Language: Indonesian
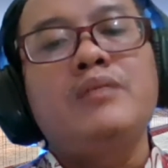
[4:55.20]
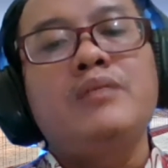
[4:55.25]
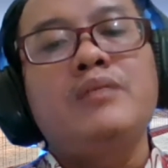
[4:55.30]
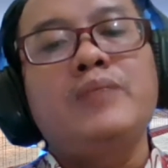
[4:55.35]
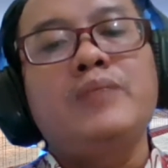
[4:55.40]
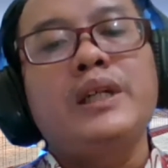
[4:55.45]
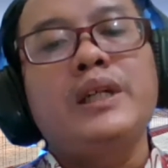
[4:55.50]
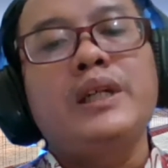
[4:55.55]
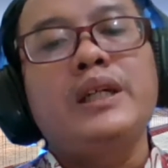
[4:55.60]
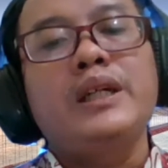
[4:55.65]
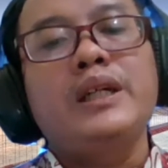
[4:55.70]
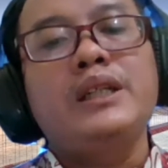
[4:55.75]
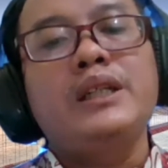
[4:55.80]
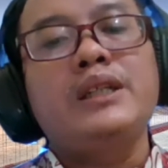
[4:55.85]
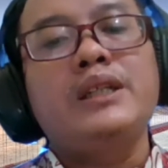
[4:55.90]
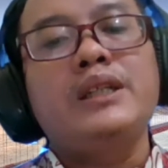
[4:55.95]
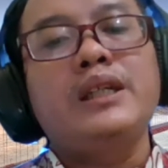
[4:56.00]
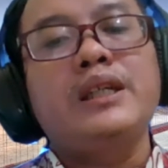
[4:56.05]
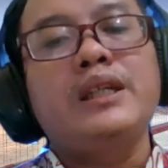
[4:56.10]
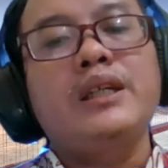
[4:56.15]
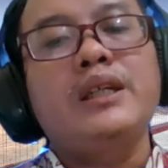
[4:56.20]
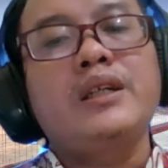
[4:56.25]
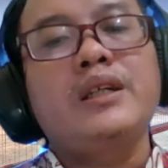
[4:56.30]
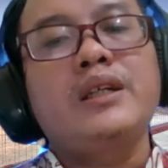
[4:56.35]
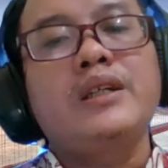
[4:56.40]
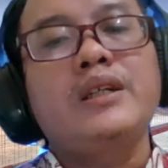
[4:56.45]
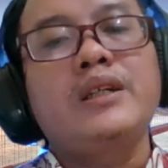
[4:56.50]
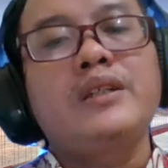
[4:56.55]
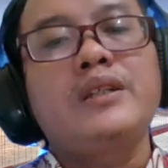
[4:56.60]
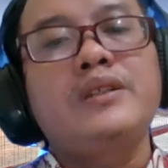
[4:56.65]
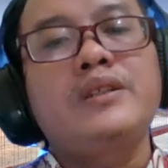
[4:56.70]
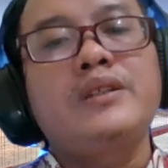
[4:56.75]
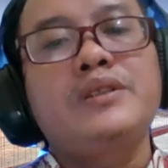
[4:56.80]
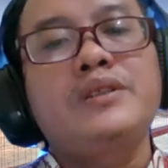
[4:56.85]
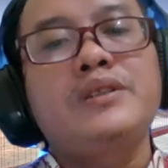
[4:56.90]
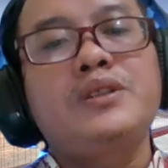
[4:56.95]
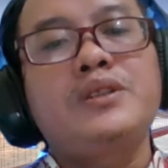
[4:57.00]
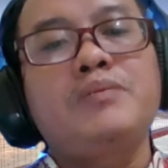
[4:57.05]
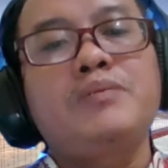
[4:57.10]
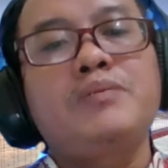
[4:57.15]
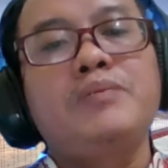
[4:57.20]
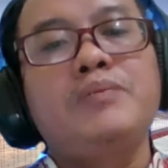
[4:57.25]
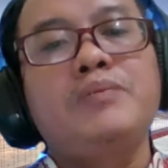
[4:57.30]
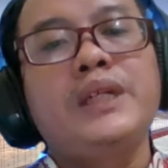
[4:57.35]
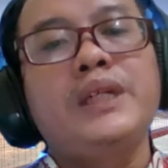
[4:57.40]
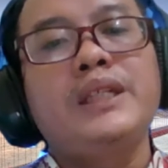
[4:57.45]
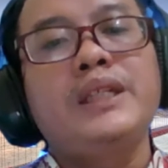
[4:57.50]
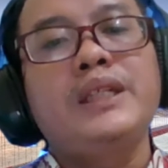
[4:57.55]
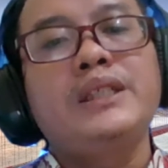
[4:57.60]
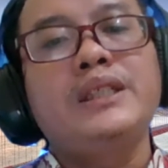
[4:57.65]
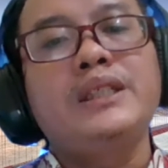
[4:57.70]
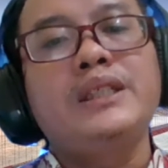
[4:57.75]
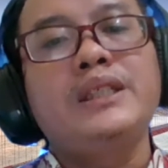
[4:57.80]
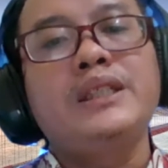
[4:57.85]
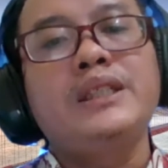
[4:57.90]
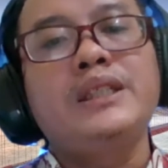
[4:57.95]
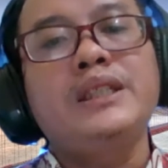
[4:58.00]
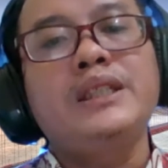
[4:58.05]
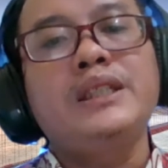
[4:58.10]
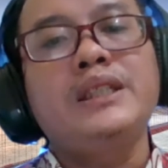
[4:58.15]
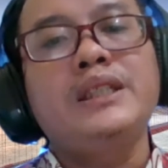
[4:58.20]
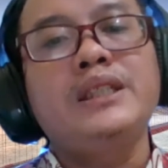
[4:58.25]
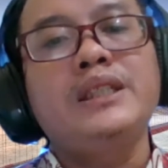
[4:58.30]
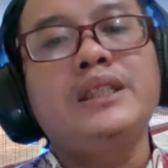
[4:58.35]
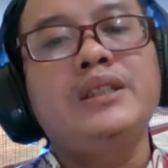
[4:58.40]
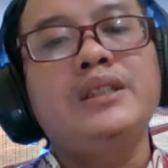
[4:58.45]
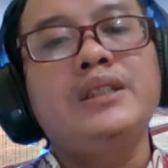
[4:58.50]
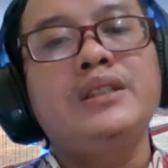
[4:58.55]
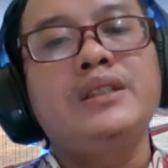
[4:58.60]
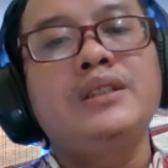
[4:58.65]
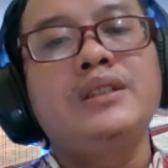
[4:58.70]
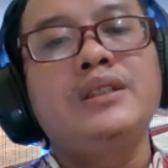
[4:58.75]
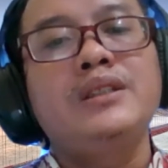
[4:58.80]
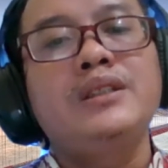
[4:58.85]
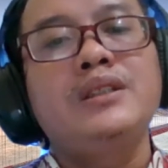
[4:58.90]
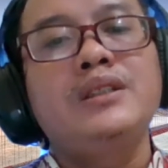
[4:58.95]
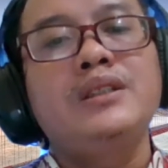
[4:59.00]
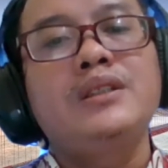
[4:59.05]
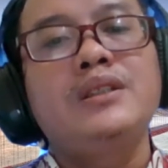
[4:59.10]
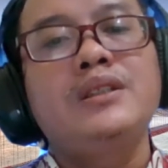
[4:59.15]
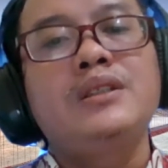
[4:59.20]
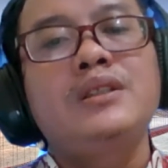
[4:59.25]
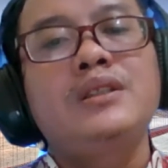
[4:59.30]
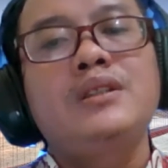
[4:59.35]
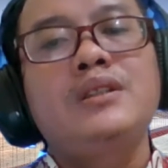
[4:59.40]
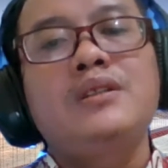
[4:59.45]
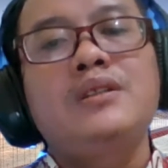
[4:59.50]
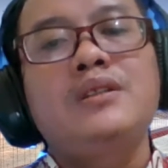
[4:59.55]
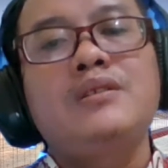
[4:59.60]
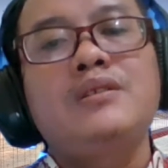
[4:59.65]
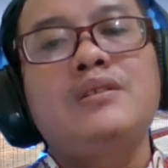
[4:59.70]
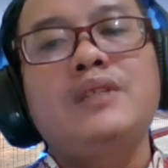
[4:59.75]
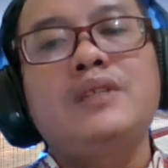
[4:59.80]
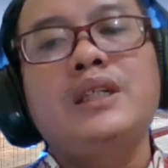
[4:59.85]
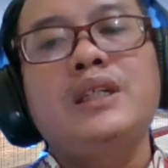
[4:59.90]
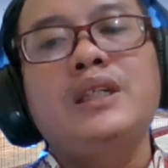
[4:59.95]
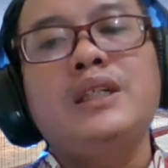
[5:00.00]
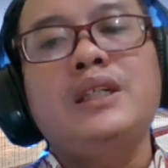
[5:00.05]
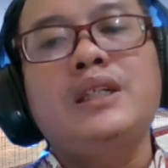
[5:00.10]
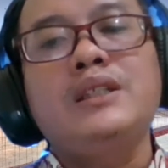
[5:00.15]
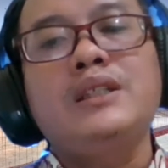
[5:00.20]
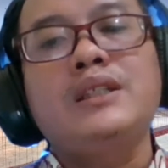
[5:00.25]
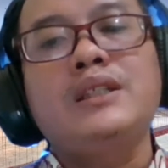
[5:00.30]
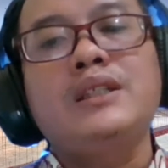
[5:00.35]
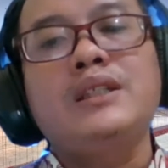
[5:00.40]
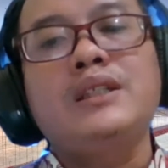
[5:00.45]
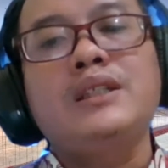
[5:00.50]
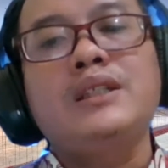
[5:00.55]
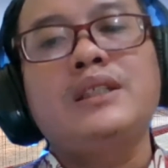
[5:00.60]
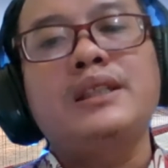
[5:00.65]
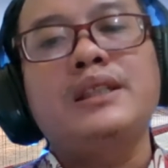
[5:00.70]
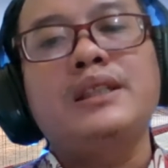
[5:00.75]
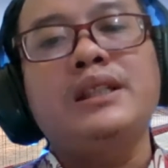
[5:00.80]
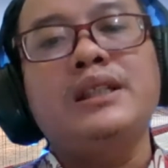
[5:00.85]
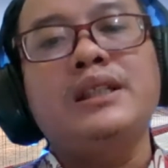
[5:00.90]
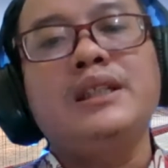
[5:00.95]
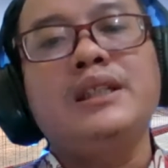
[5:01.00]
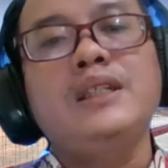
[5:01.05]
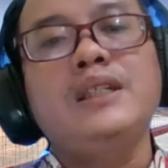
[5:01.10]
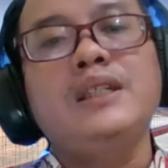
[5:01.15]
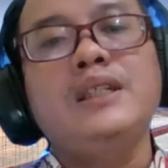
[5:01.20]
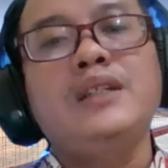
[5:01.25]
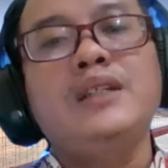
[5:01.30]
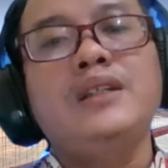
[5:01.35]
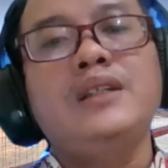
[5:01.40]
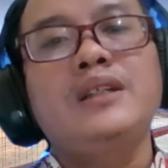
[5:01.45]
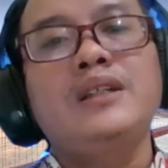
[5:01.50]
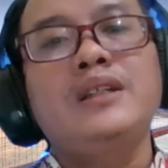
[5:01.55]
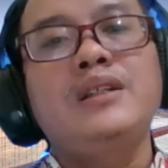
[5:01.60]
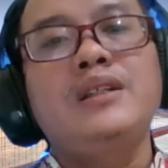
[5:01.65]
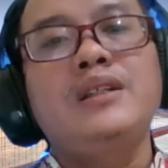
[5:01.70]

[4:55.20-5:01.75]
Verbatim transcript: Baik, saya akan coba di sini ya. Oke, saya share screen. Ini adalah